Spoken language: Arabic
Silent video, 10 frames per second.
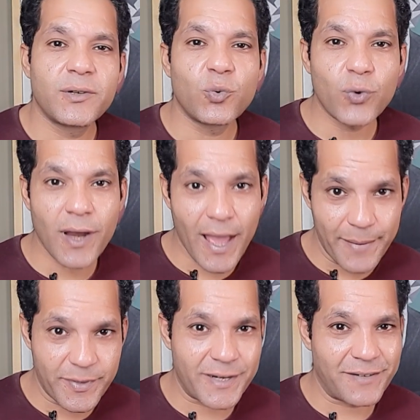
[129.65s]

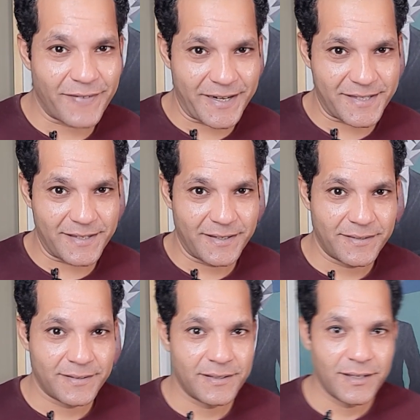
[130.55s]
والاحمر الفارسي
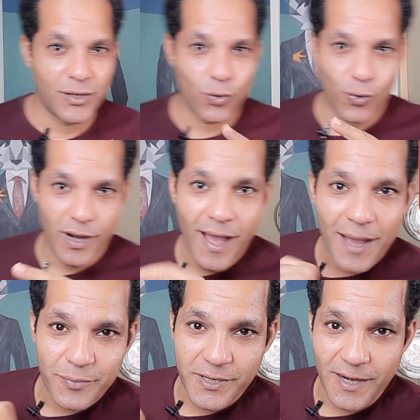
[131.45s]
والاحمر